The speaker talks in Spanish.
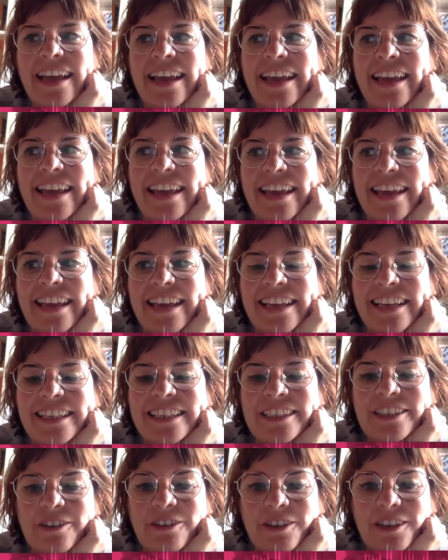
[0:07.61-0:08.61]
eh,
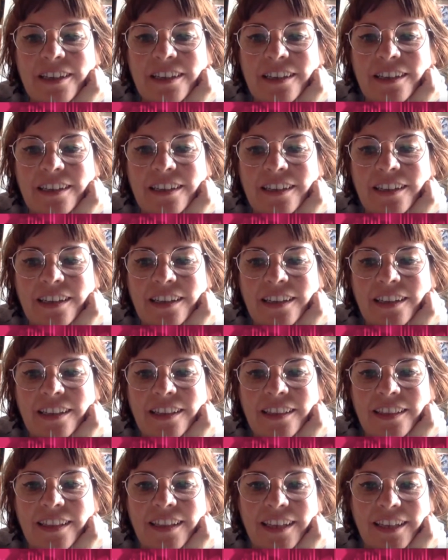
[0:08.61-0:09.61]
soy
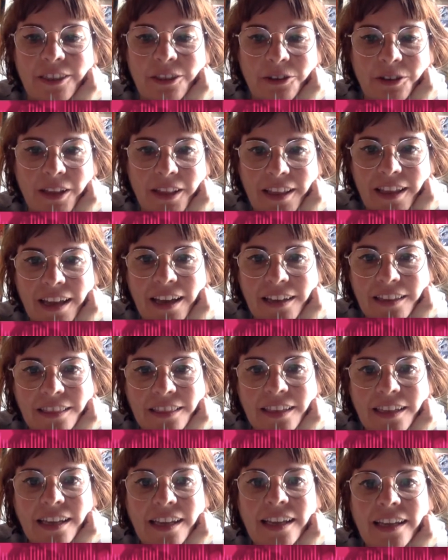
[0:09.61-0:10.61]
directora de
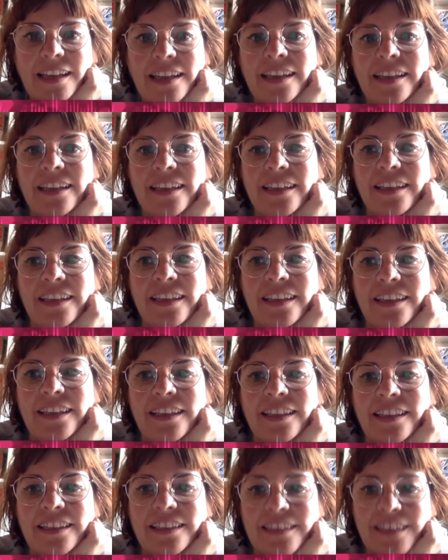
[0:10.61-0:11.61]
arte
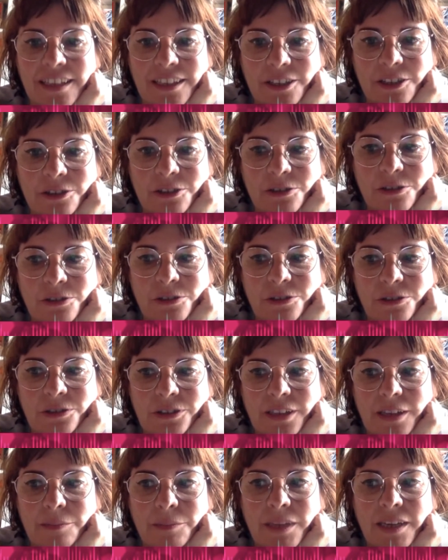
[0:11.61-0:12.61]
y diseño
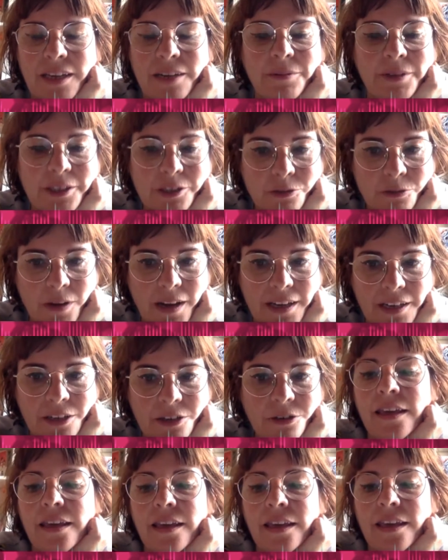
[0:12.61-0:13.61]
también el
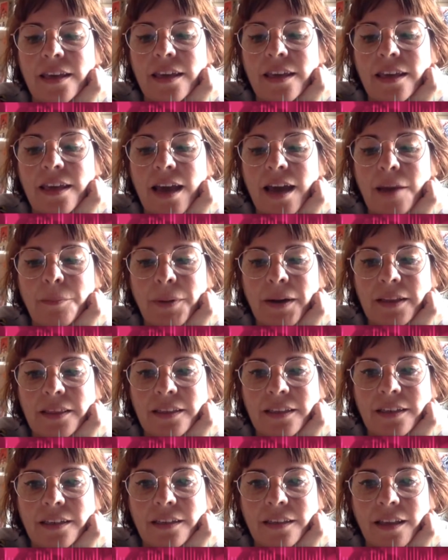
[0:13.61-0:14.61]
vestuario y a
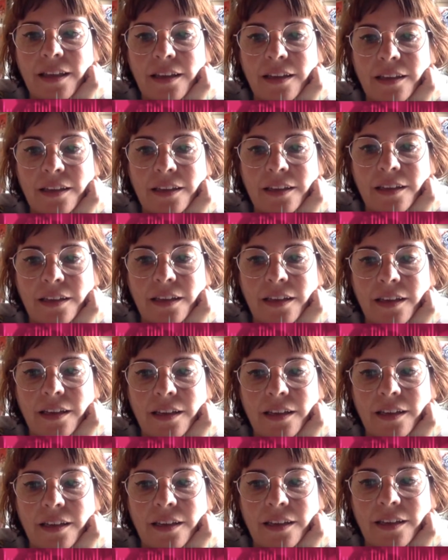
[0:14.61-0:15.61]
partir de ahí
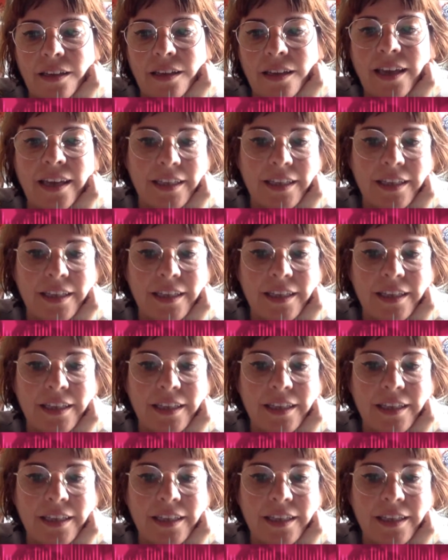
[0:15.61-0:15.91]
eh,